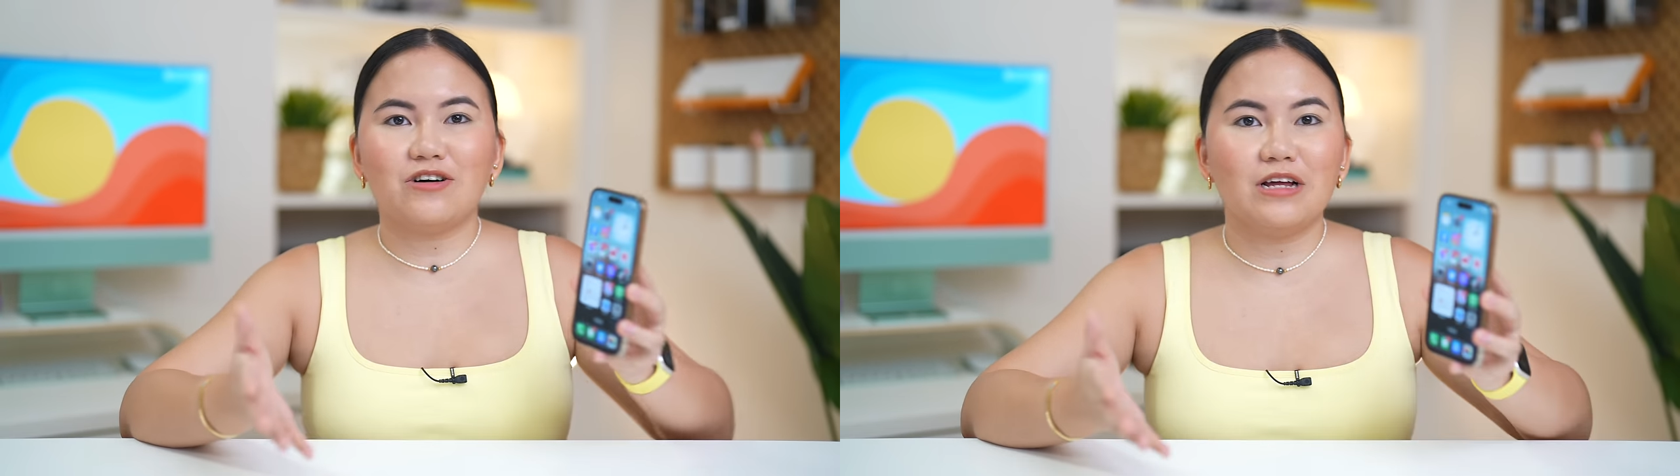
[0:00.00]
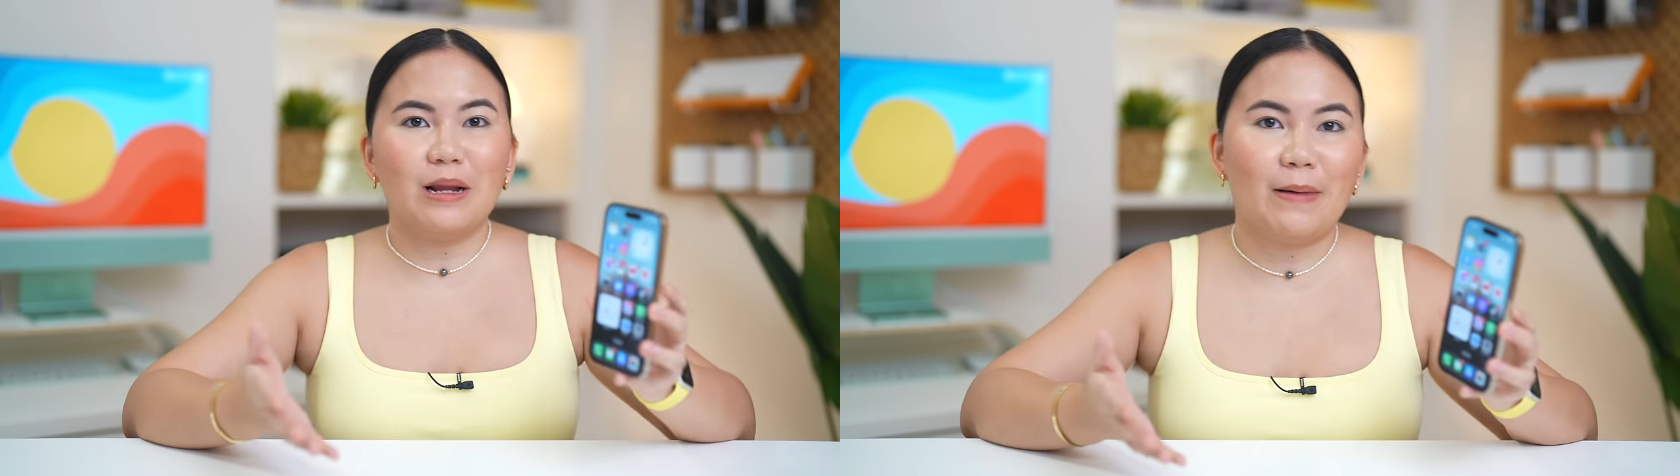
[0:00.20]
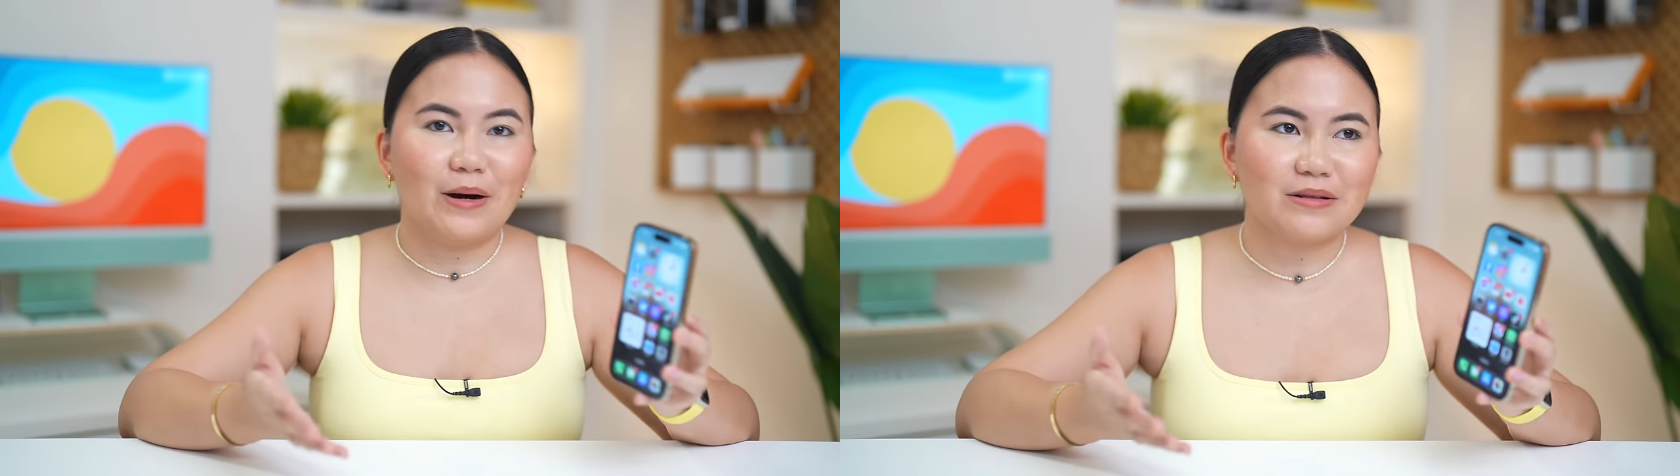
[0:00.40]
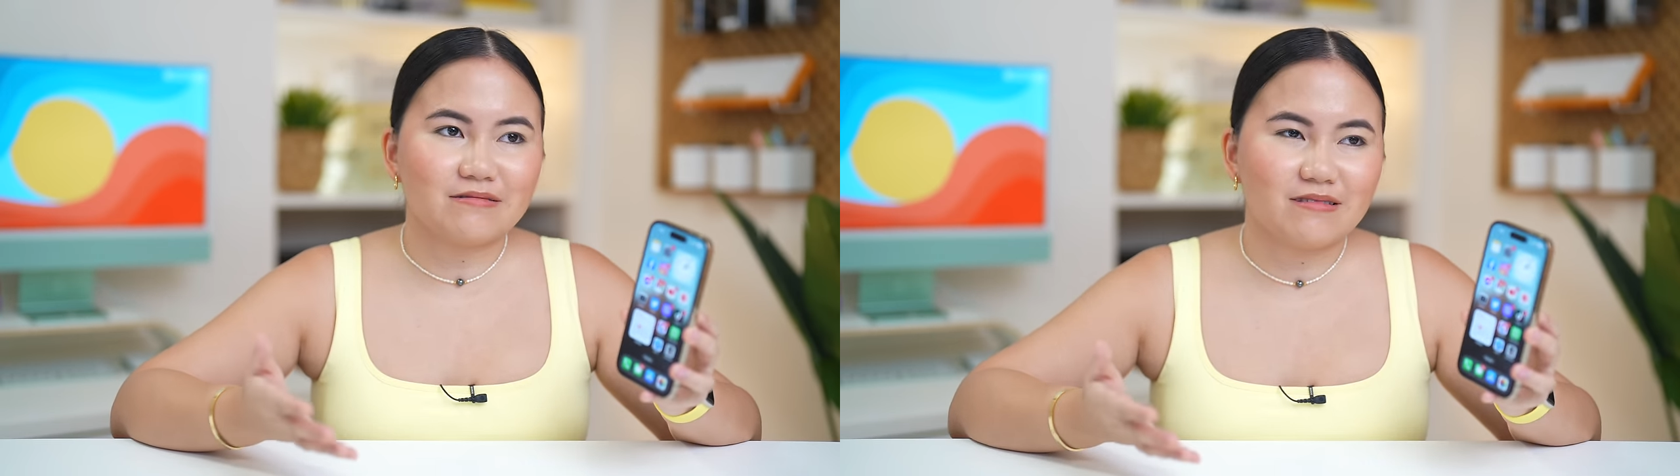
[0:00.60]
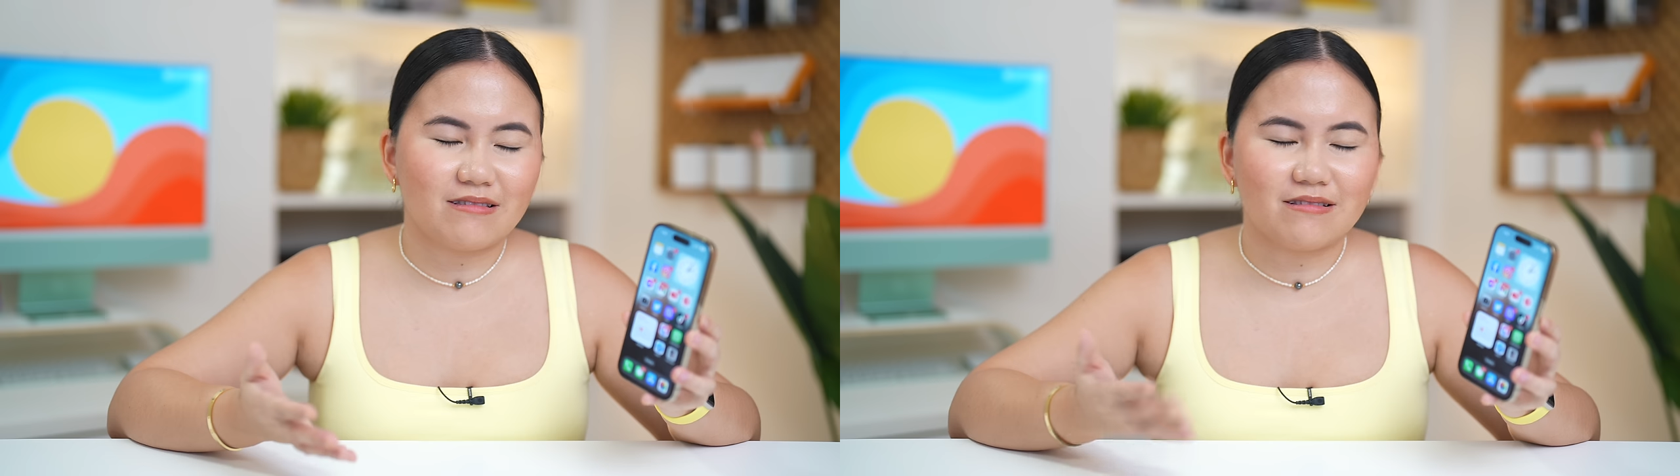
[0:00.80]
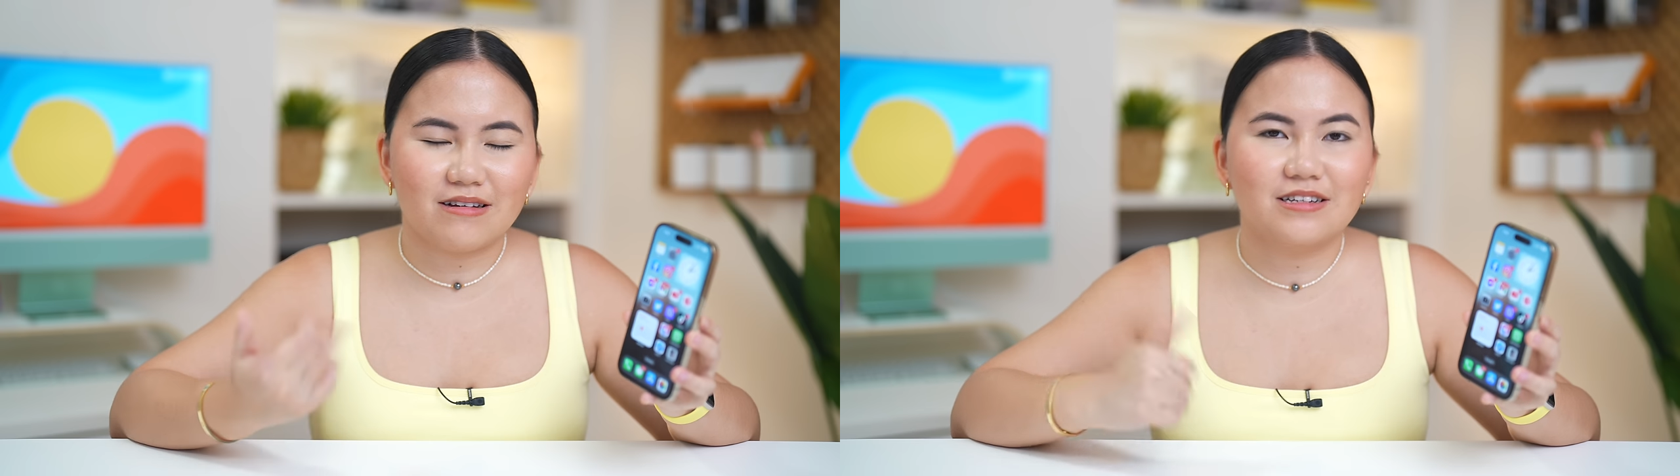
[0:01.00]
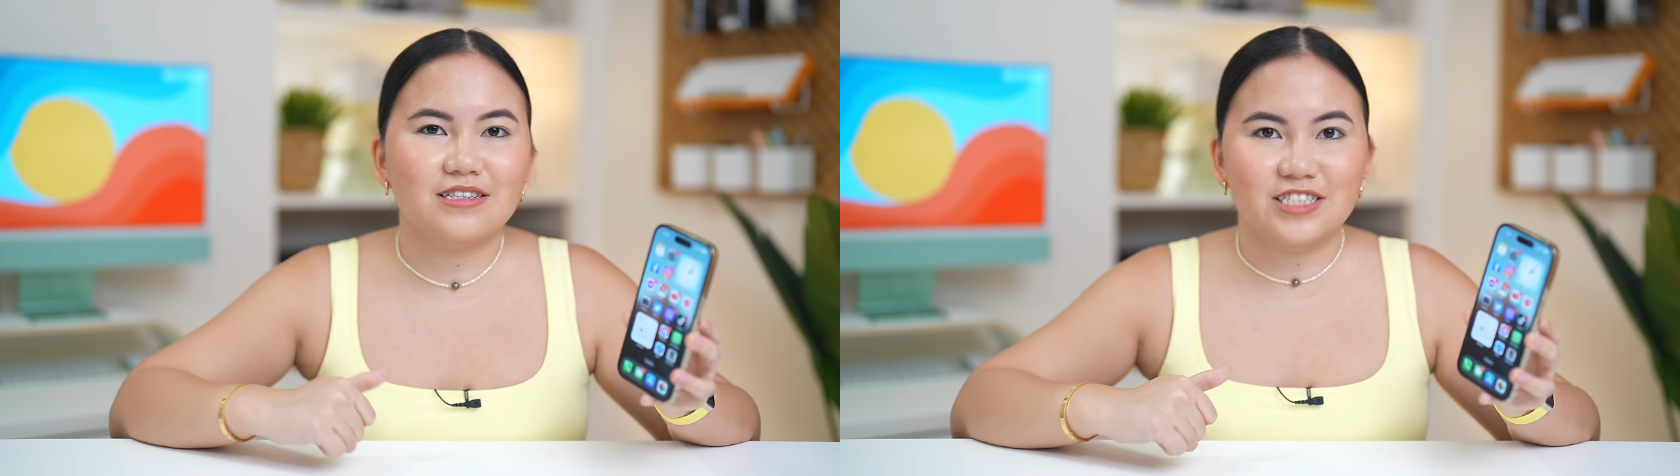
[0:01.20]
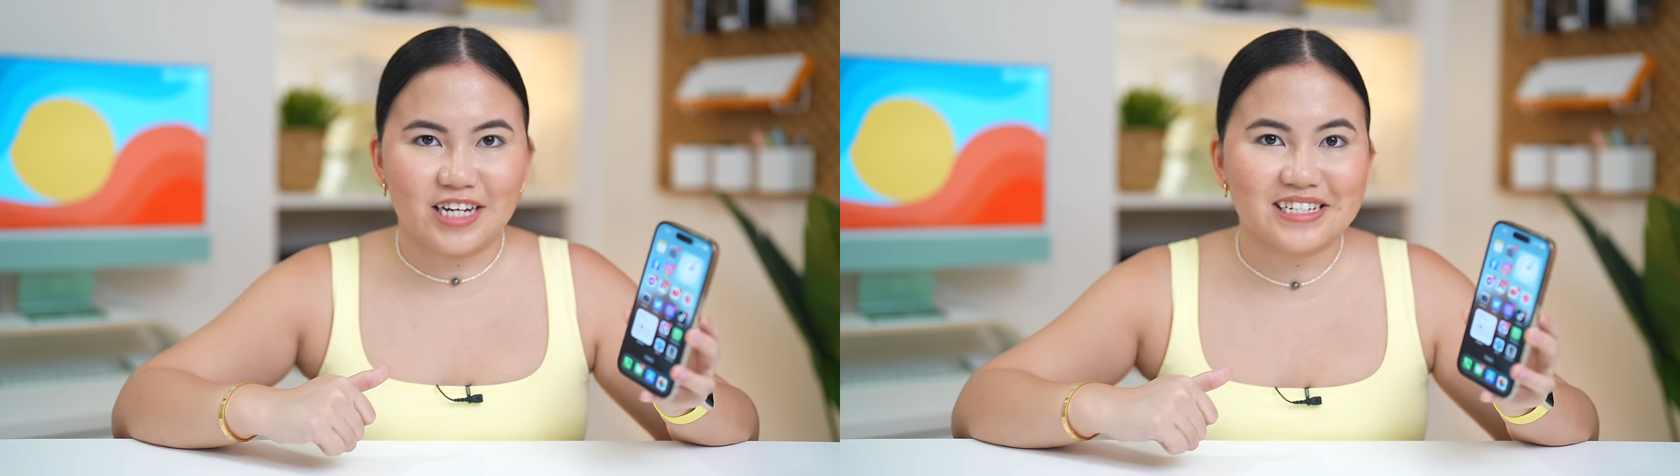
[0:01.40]
all about
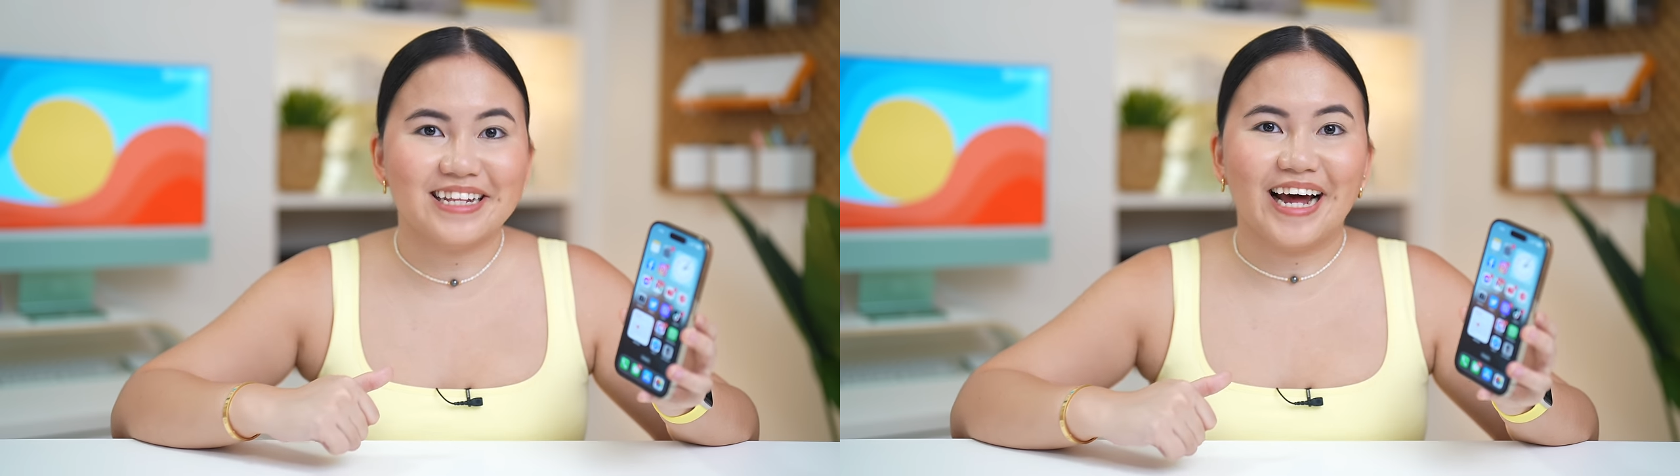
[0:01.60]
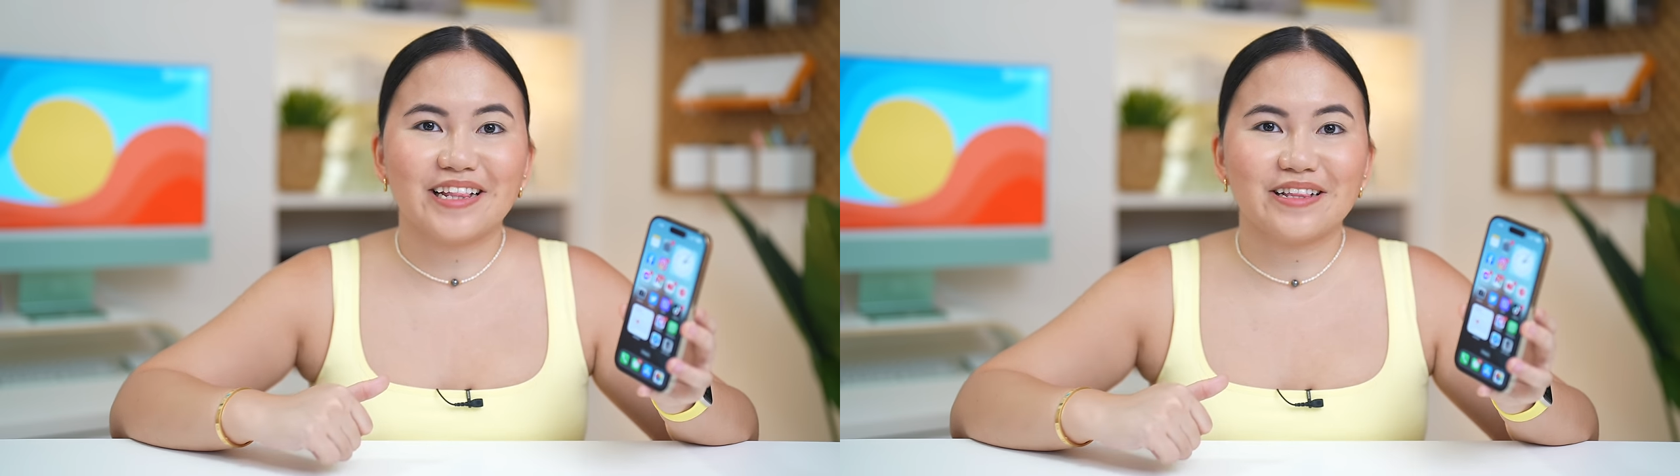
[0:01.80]
just that.